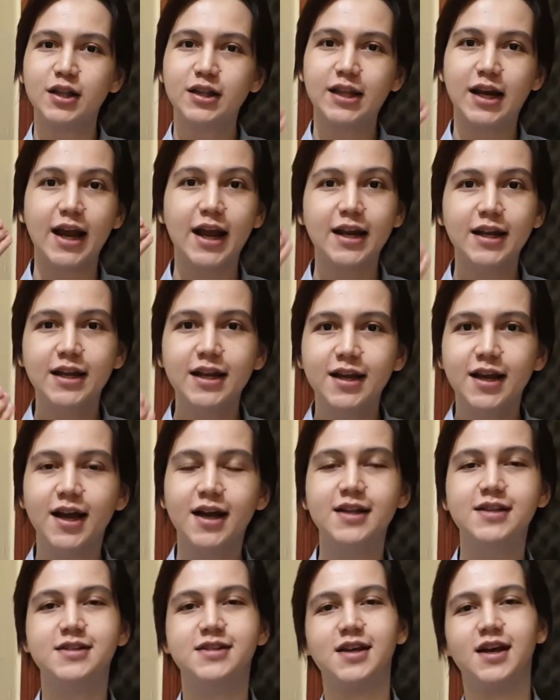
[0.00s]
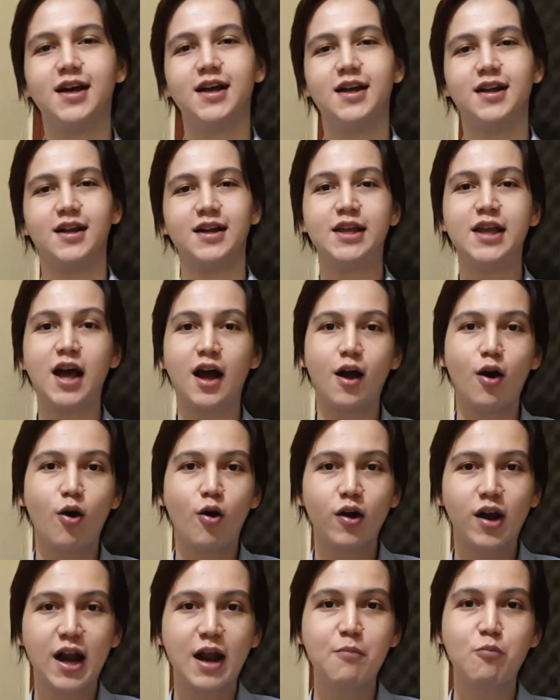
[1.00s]
trading aja yang
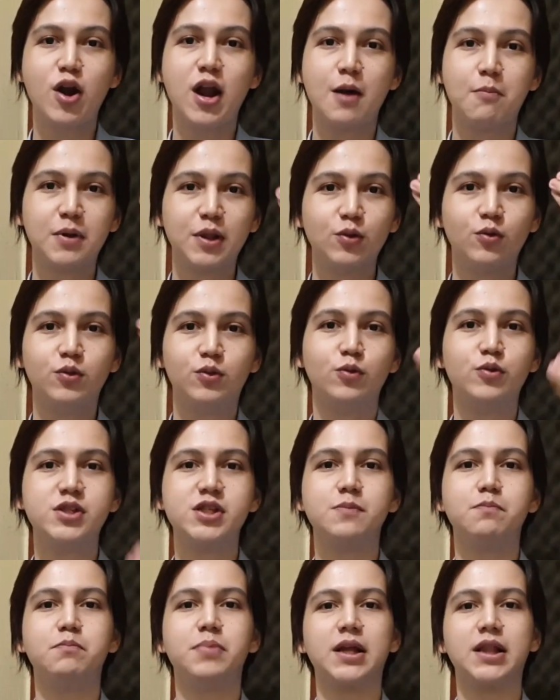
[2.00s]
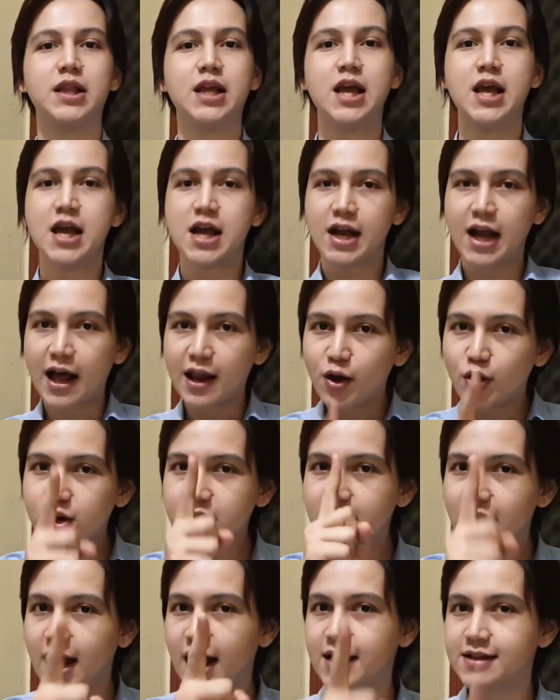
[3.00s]
orang mau dapat untung cepat
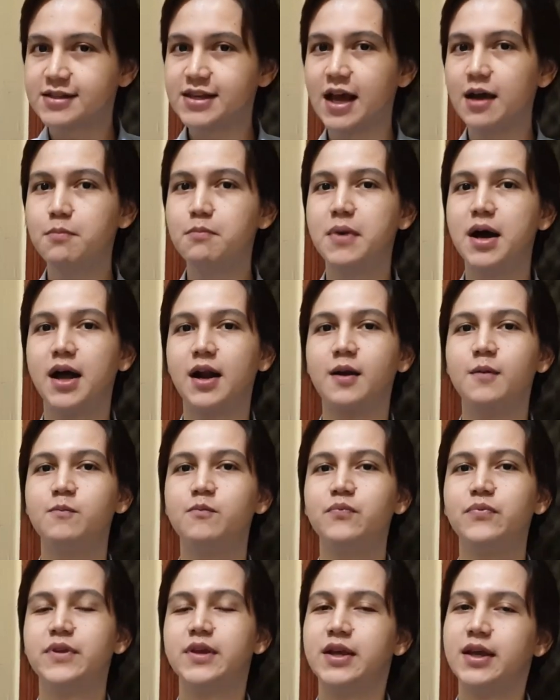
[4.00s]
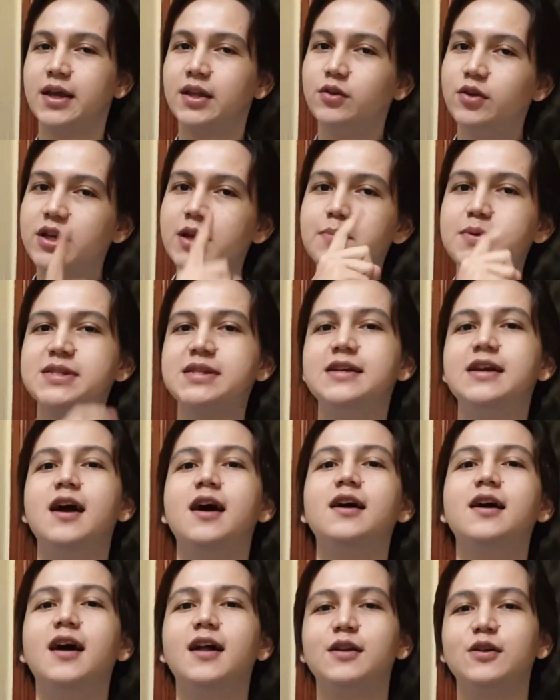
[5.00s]
kalau dia nggak sabar itu dia pasti
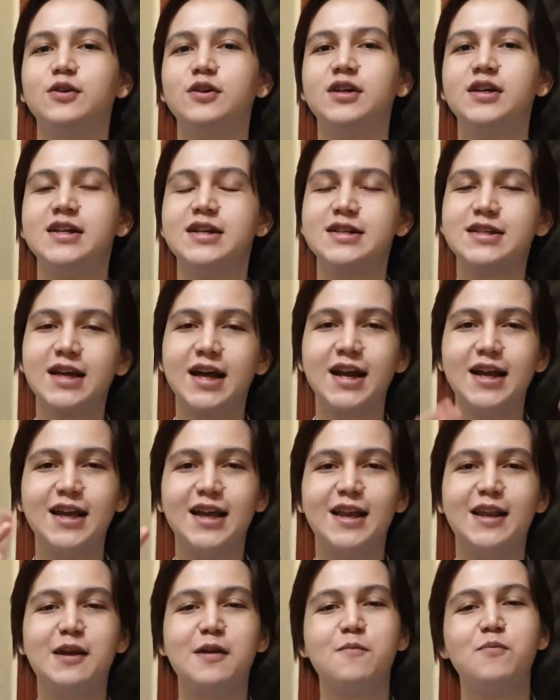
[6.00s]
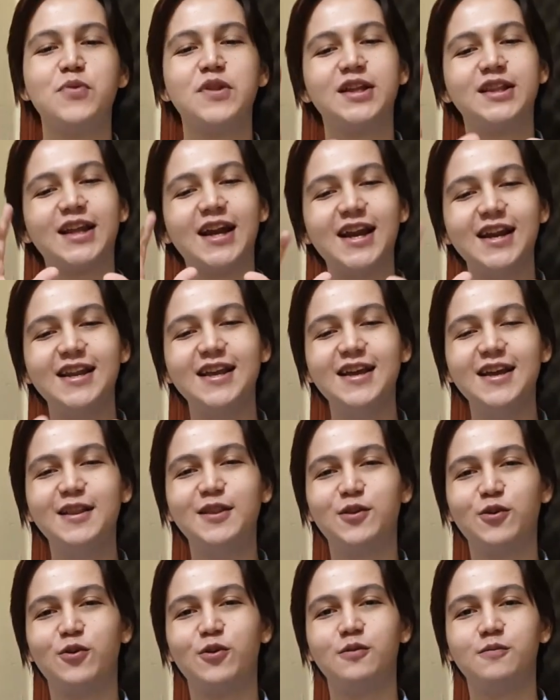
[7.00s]
gagal loh sekarang gini
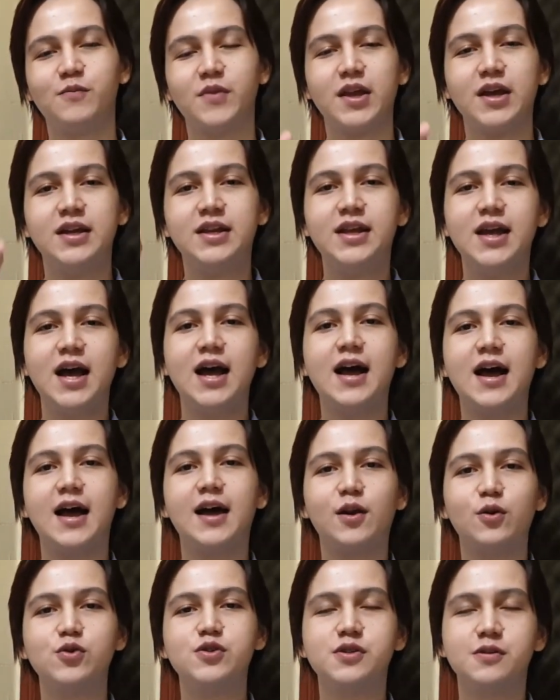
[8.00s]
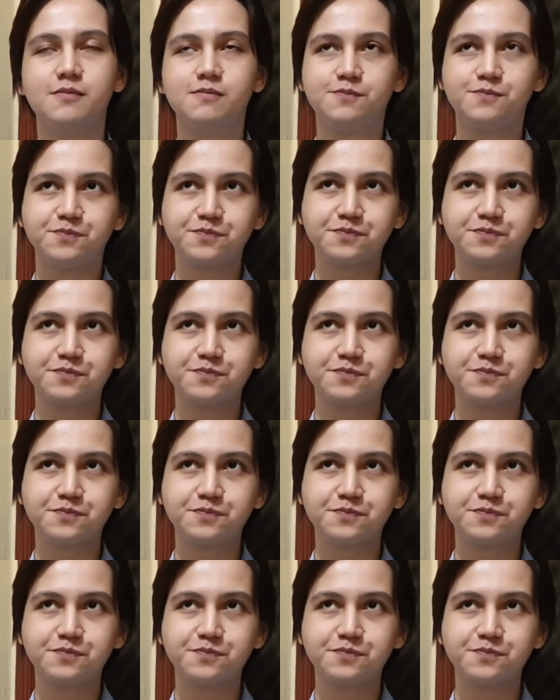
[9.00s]
trading itu dia harus